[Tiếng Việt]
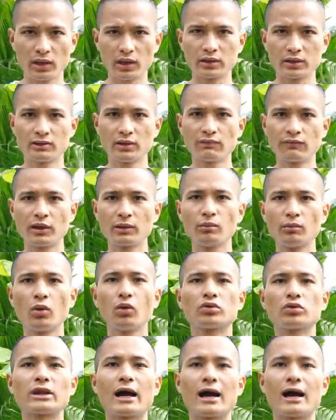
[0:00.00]
ở dưới phần
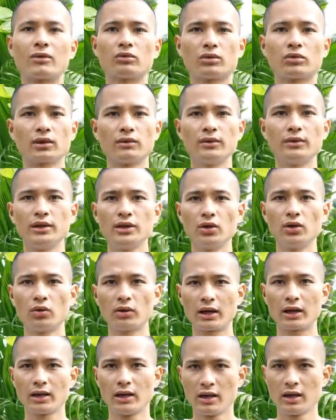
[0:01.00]
mô tả của cái
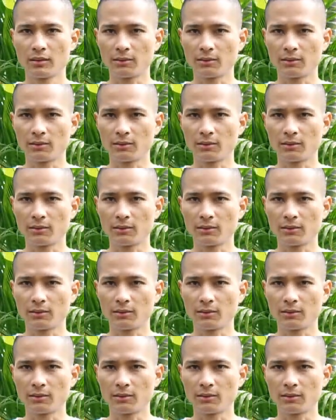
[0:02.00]
video này.